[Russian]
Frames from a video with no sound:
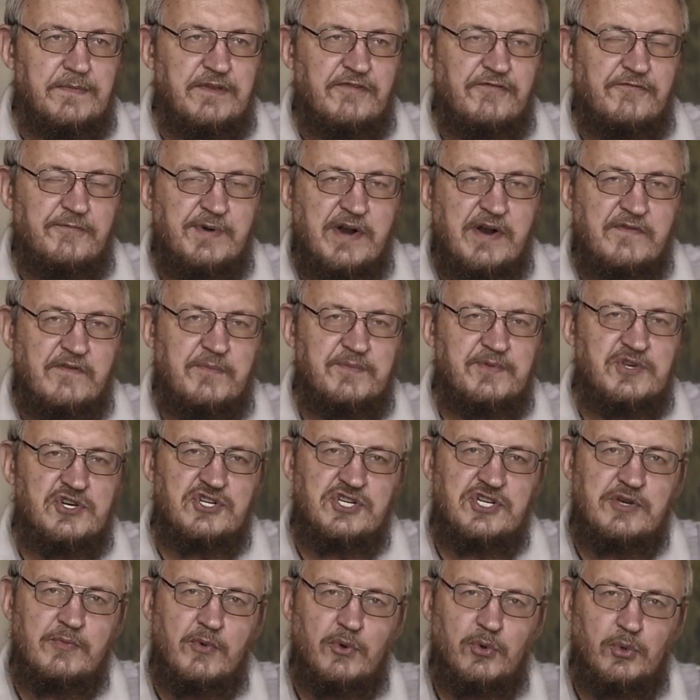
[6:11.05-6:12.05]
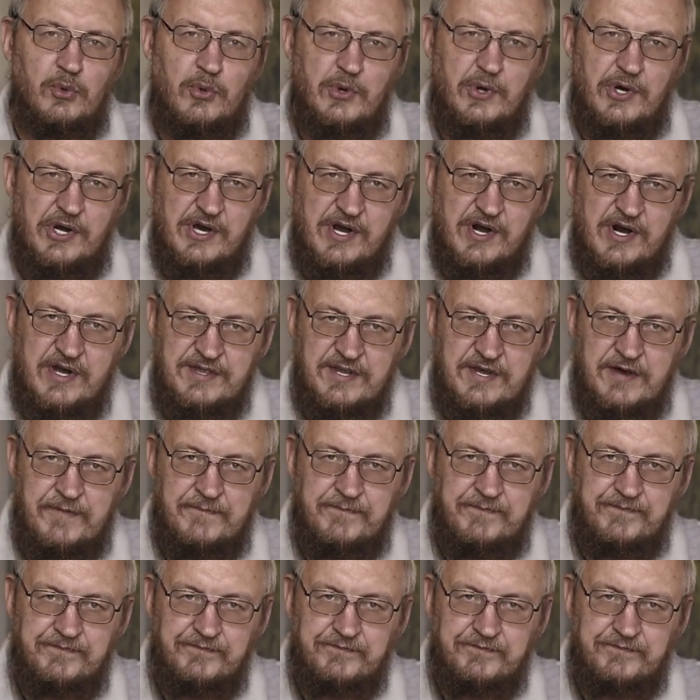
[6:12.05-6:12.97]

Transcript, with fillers: В правом нижнем углу экрана,